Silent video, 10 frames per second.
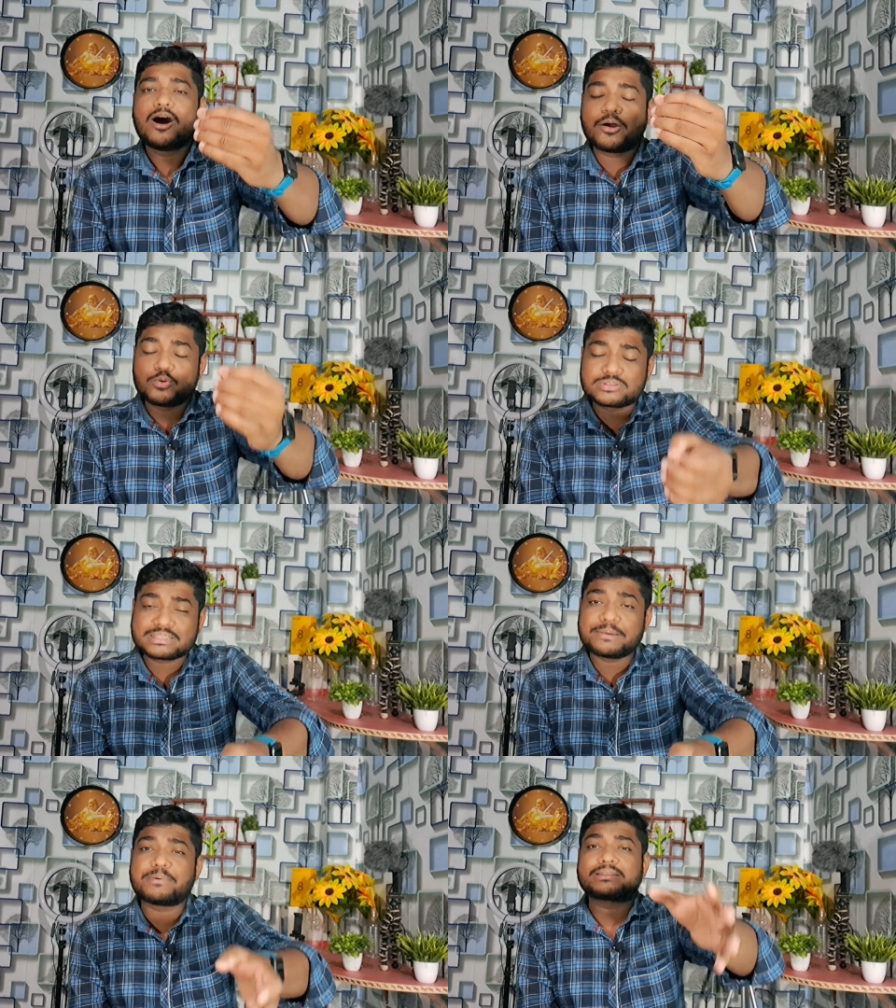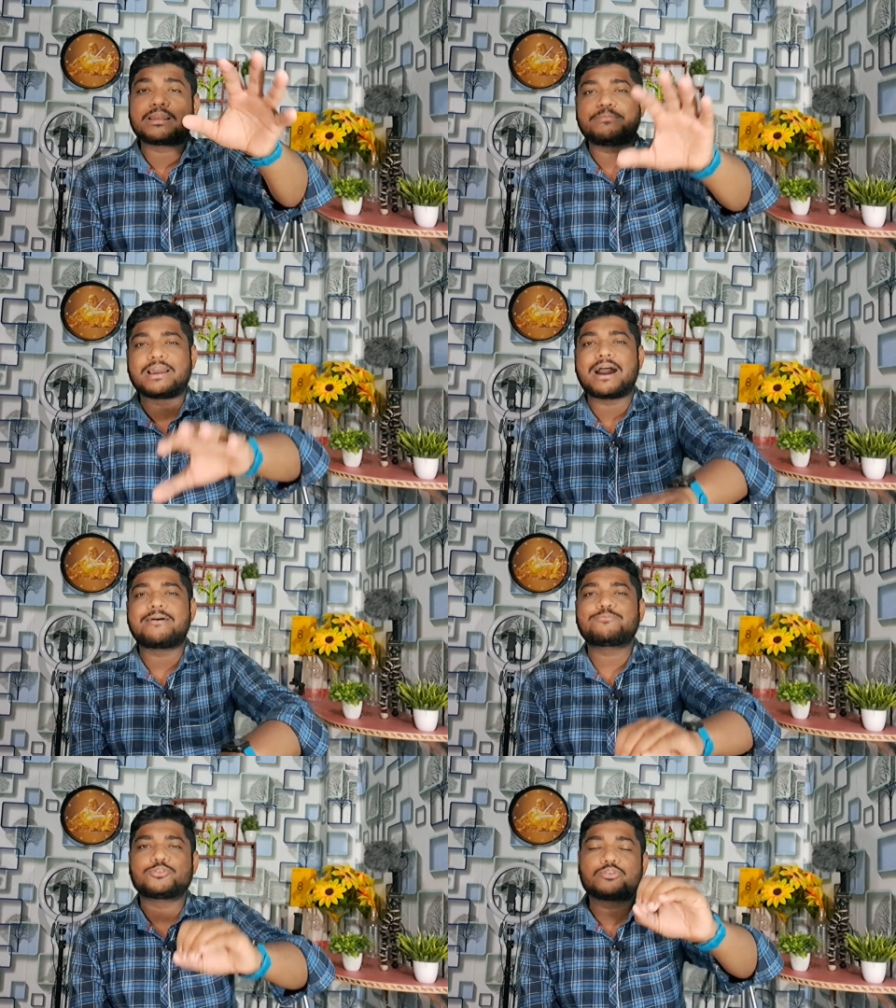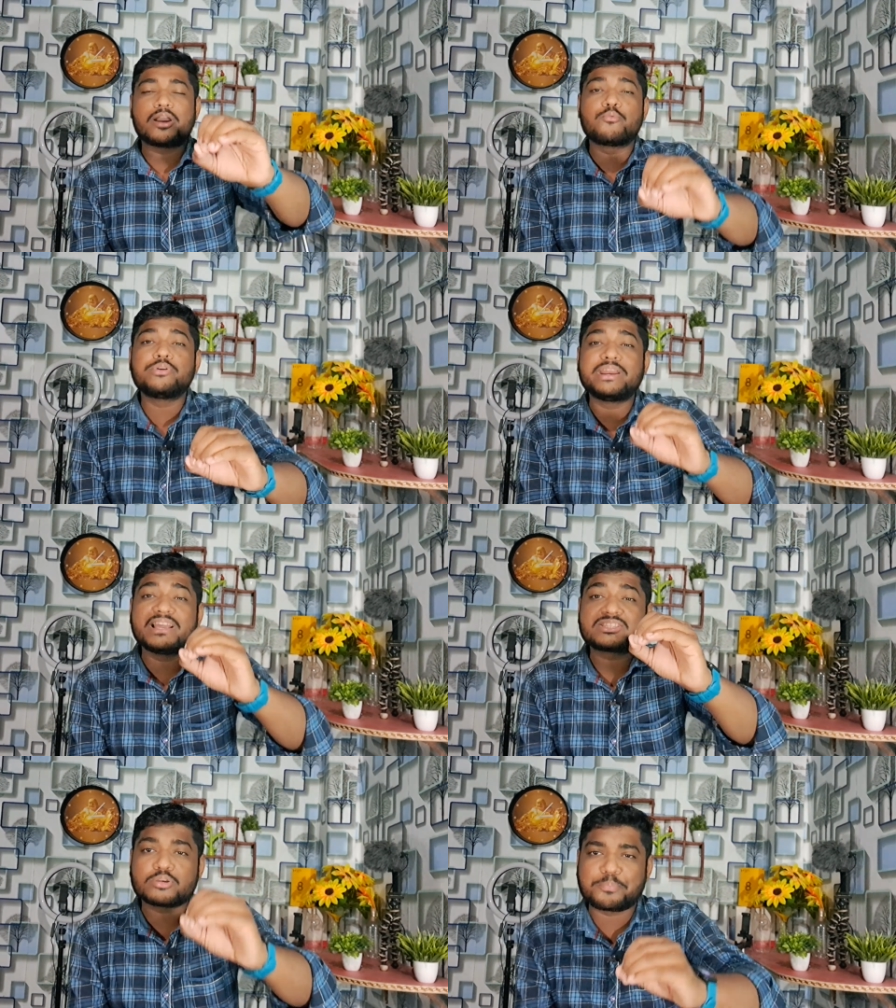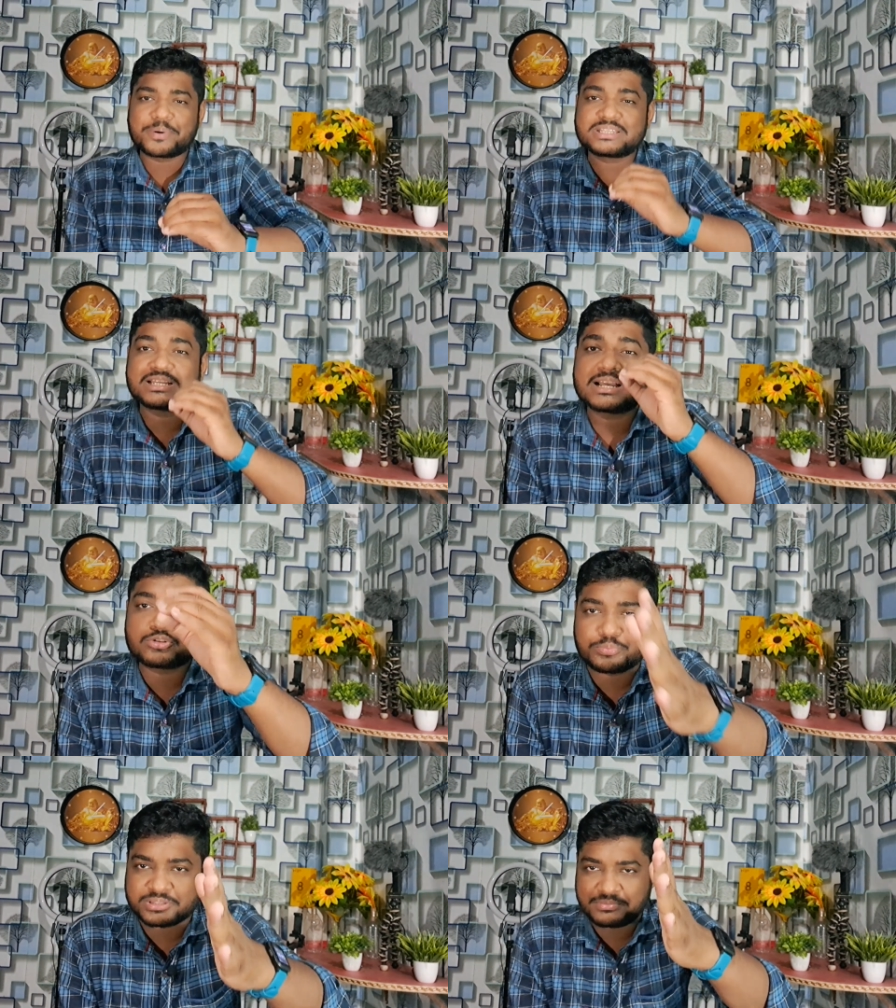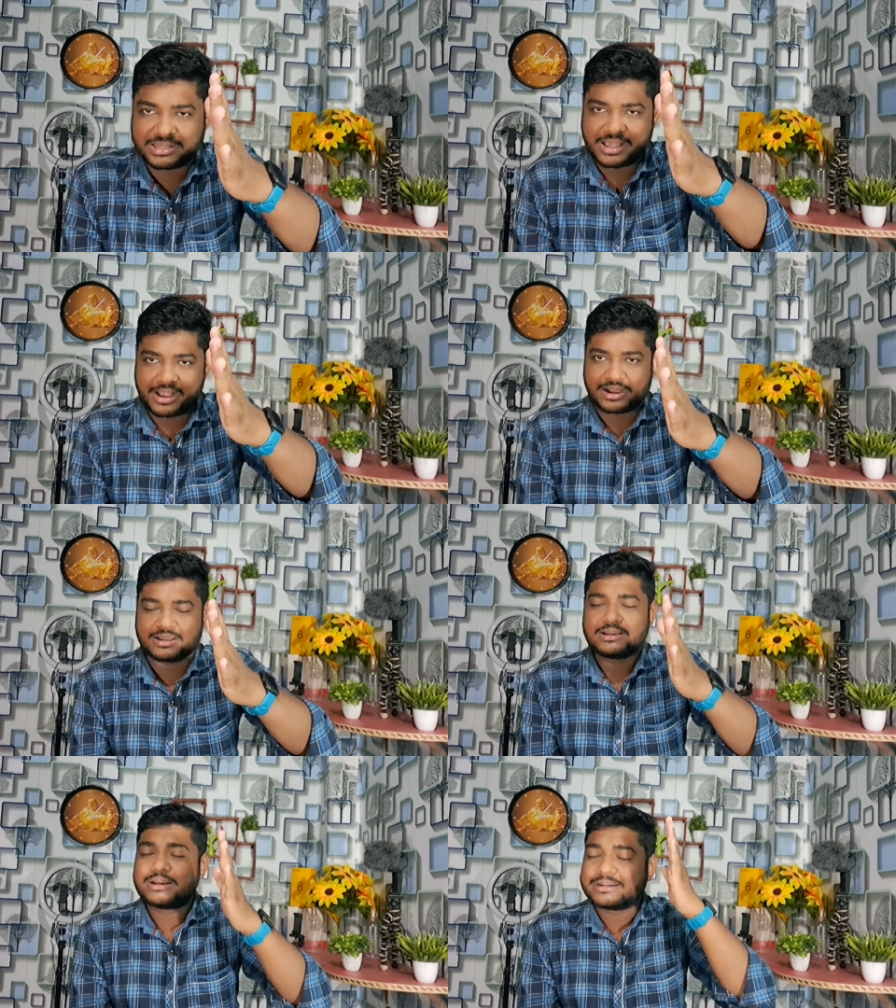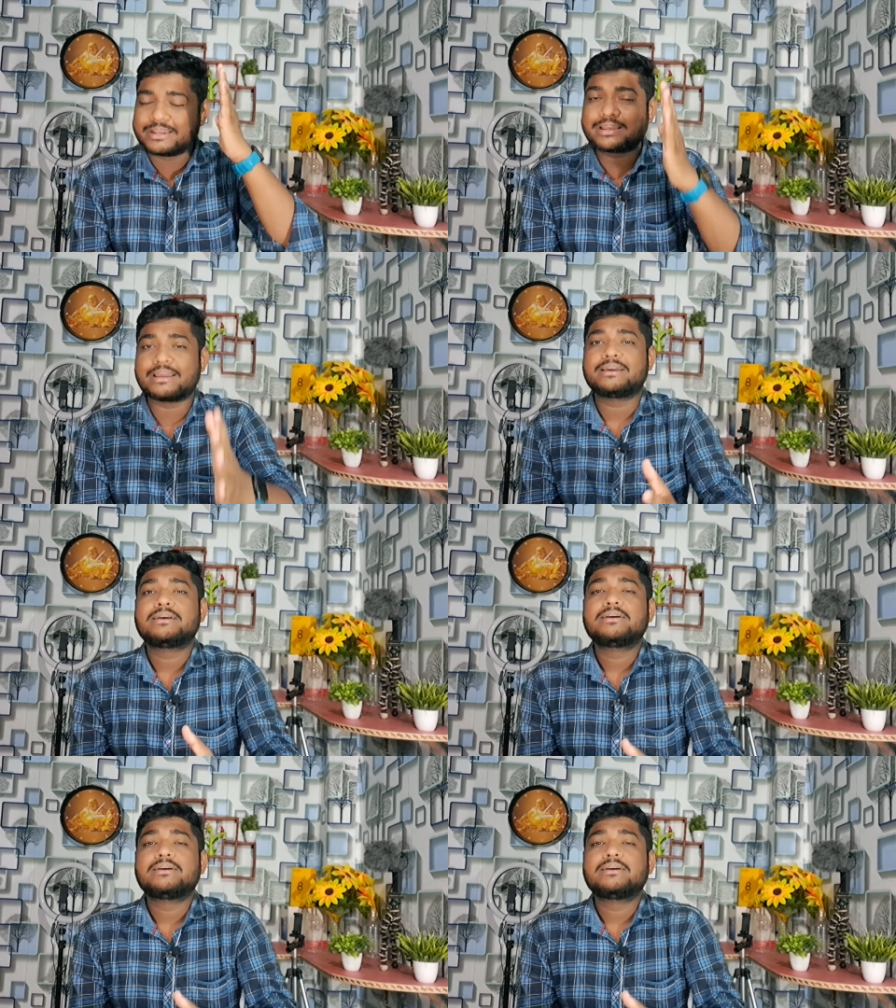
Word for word: और उसके बदले में आपको जो है उन्नीस सौ से मिल जाएगा ठीक है